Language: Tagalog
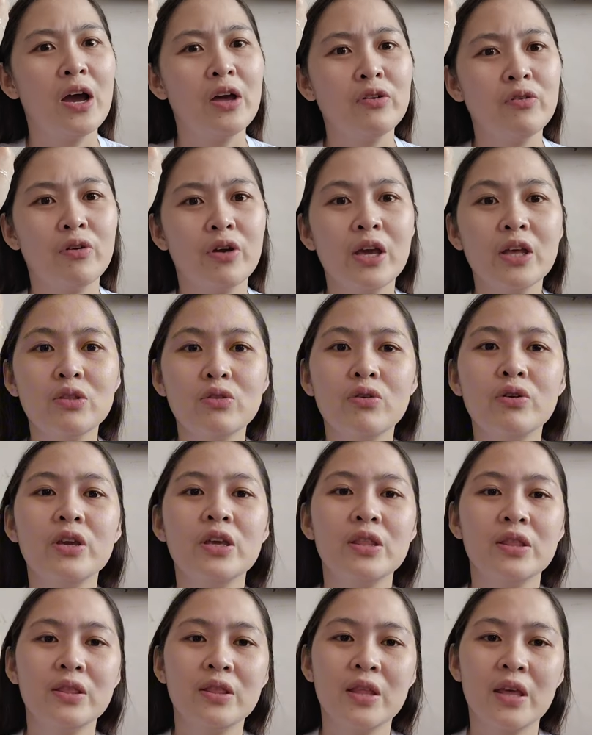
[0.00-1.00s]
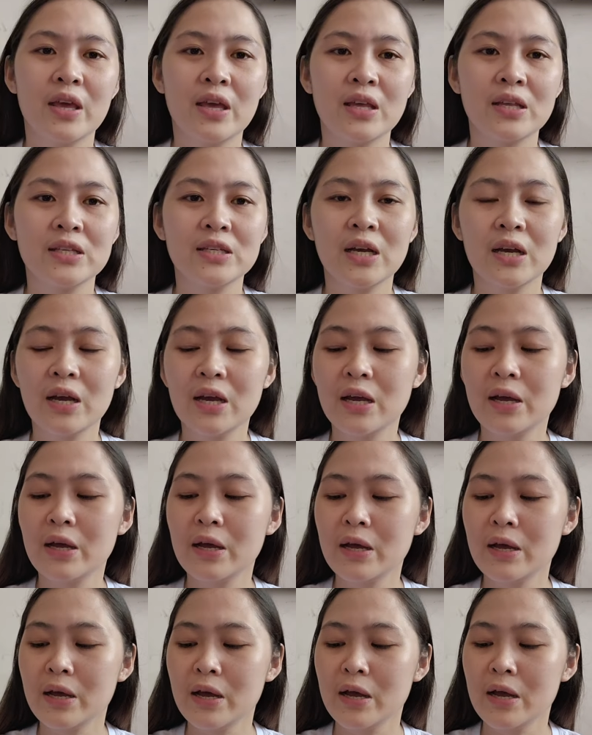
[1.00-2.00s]
ano, eto hindi.
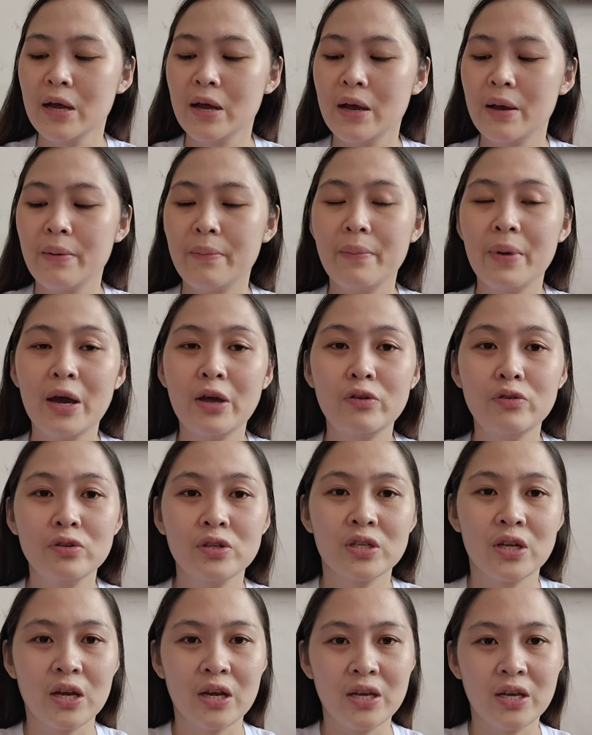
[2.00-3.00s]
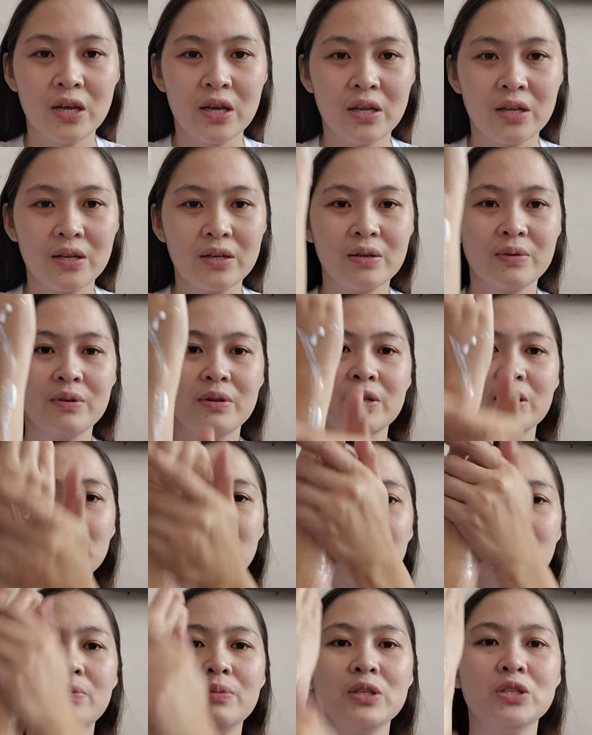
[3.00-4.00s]
Tsaka, maano siya, ayan.
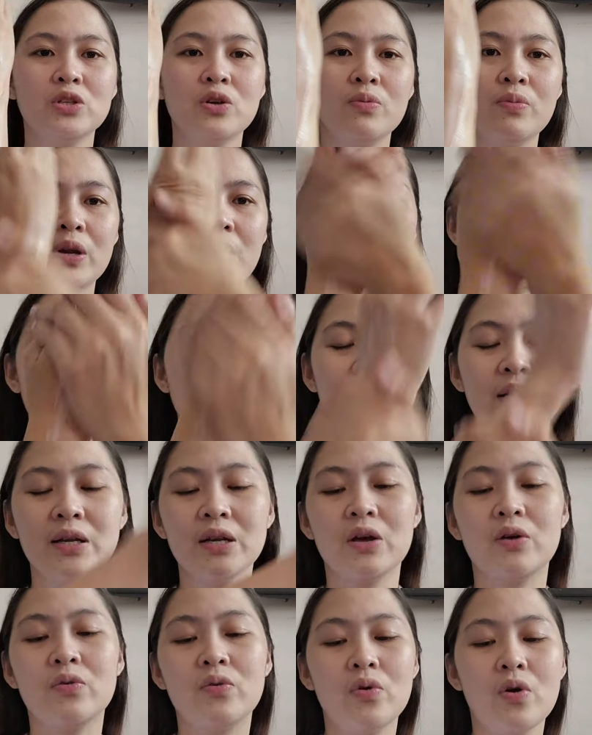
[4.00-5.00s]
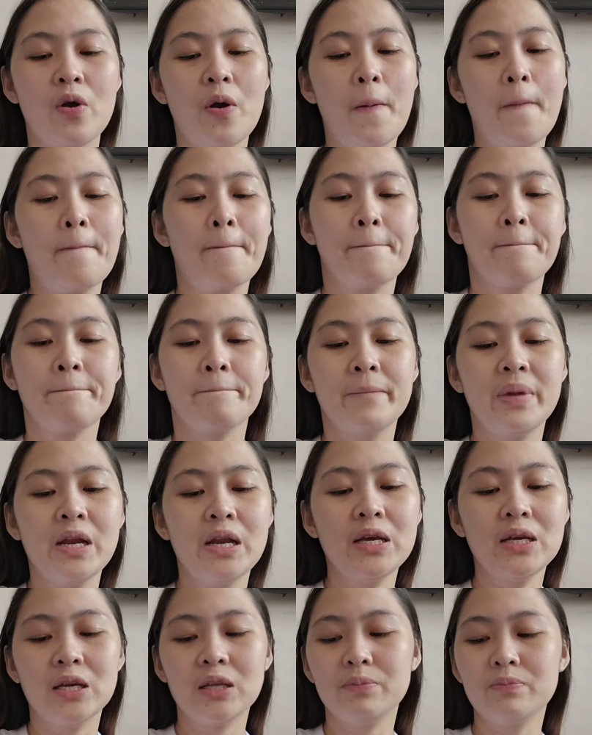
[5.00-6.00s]
Hindi naman sobrang lagnaw.
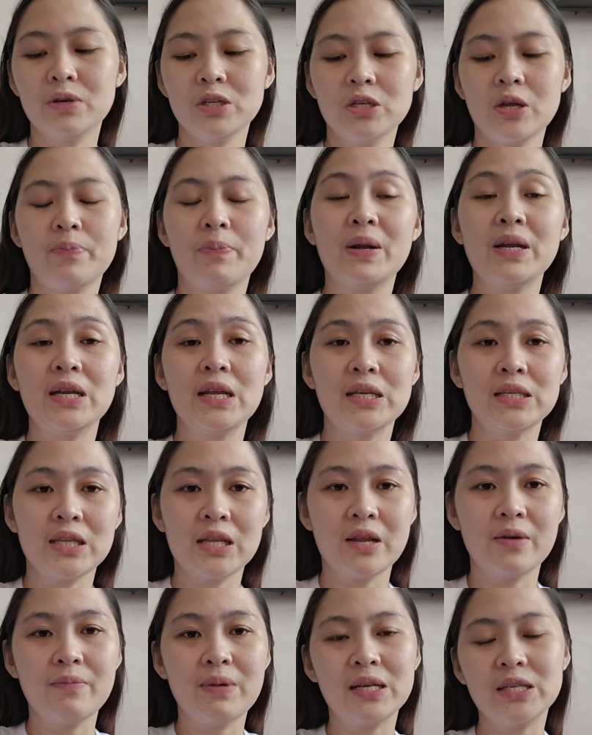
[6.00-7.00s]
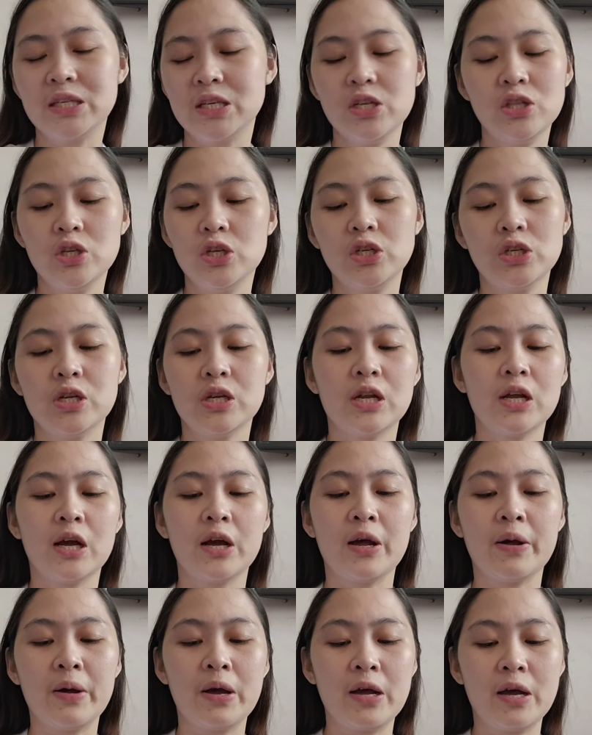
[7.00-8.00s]
Malagkit ba siya pag nasa labas? Hindi siya
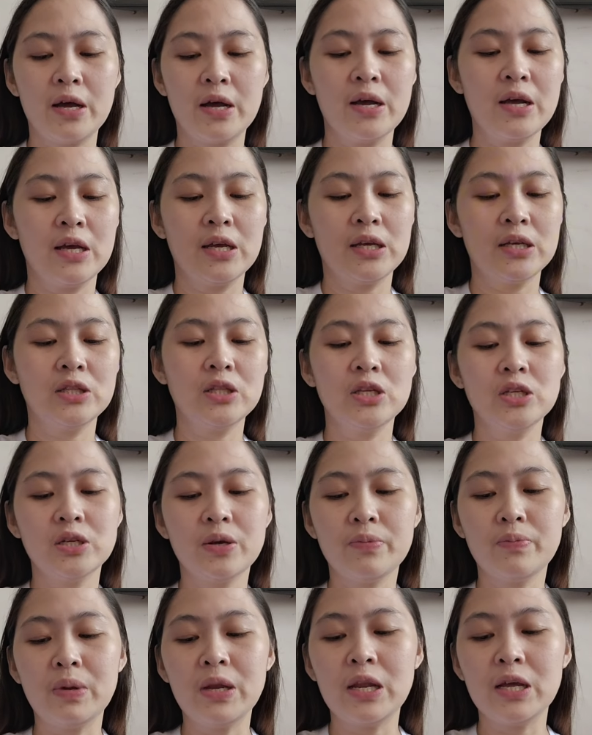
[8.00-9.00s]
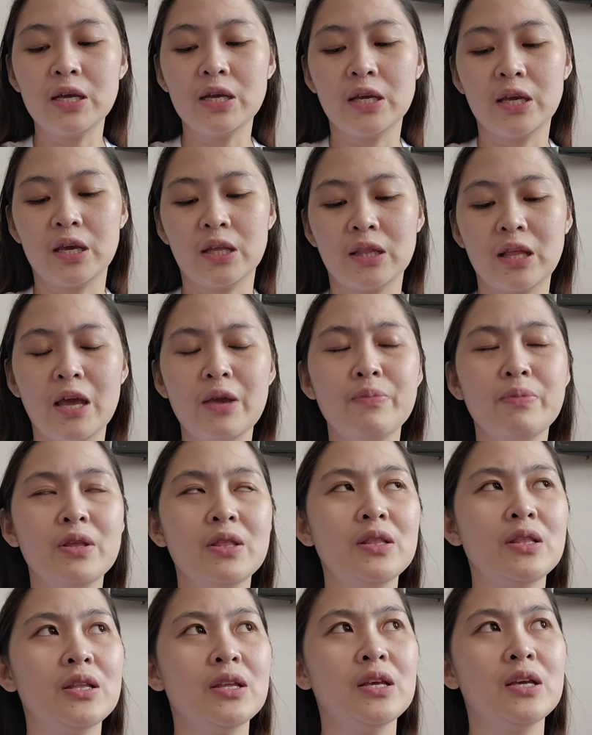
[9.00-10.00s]
naka, hindi siya malagkit. I
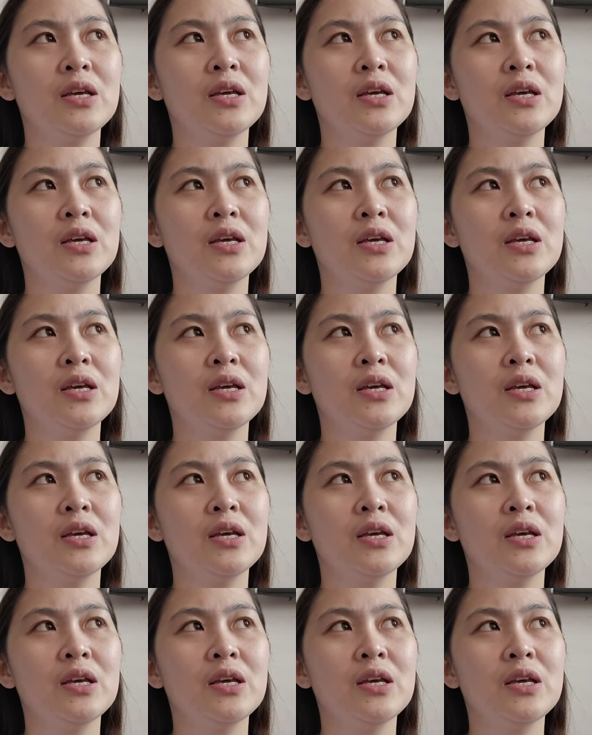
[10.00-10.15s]
mean,